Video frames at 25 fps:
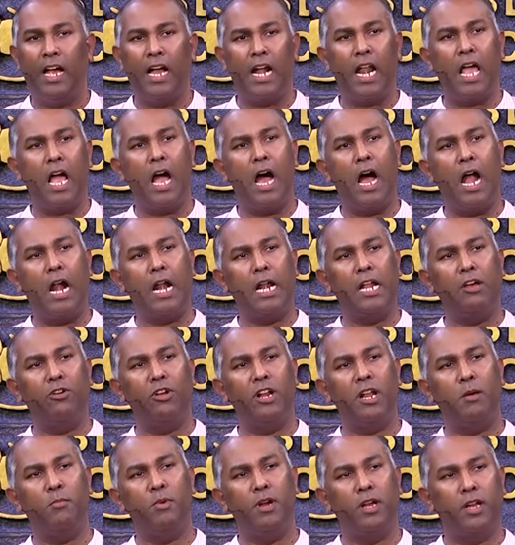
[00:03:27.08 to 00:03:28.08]
ஆனால்
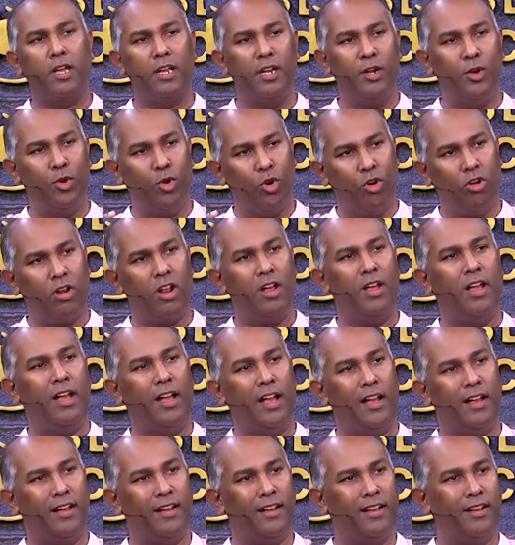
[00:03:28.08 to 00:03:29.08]
ஆண்டவர் நமக்கு இன்னொரு
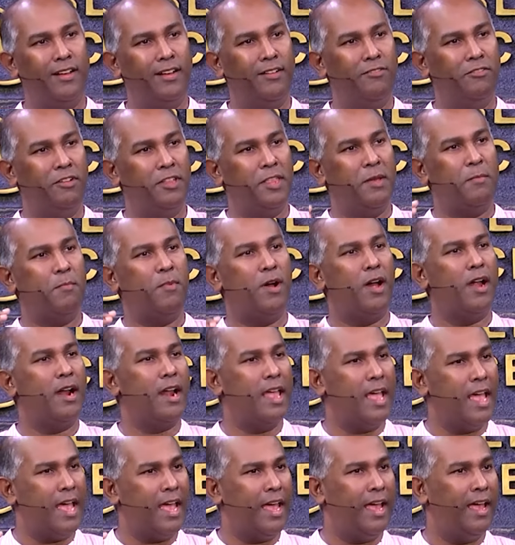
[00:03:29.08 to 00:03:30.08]

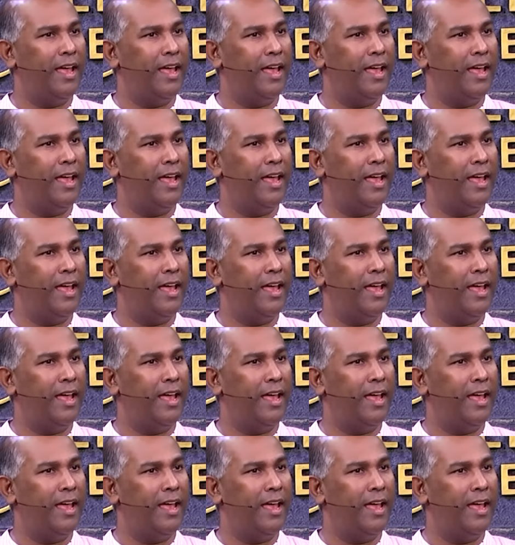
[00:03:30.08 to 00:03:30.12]
விதமான